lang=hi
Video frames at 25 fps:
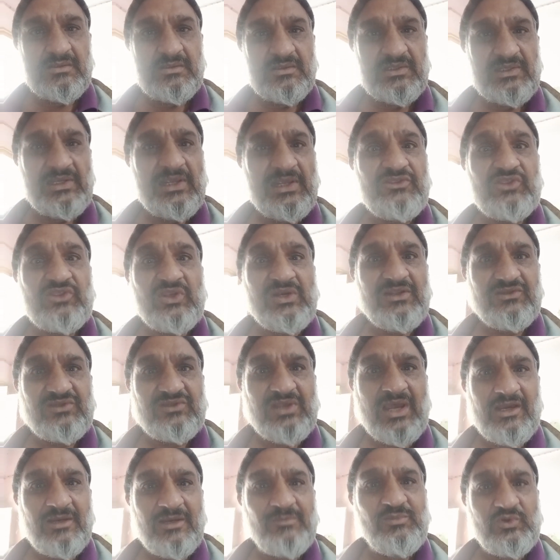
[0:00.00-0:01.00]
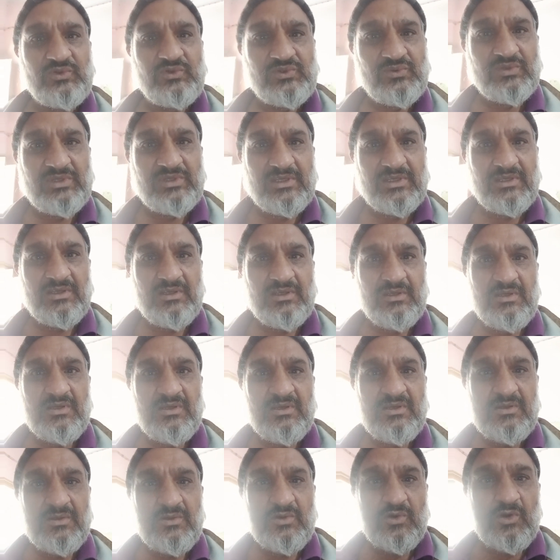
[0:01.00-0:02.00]
ये इतने ालम हो चुके हैं
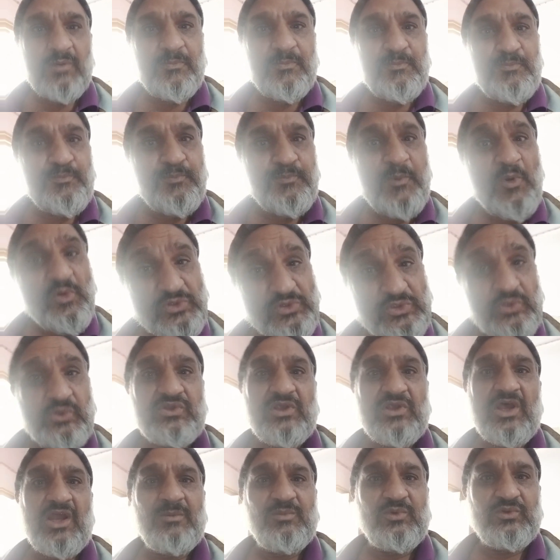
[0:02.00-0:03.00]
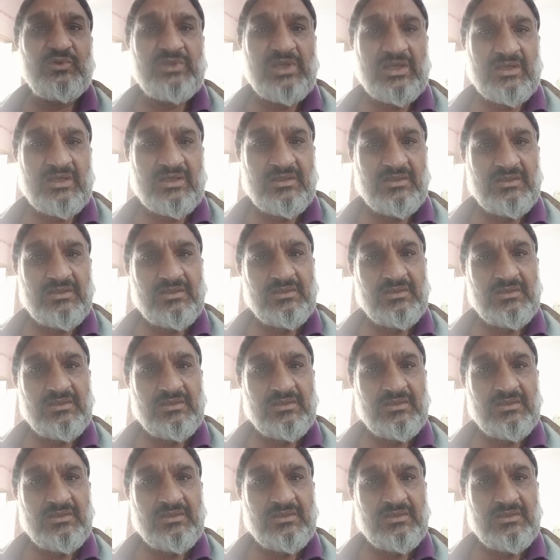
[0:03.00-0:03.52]
और पहुँचो ालमों तक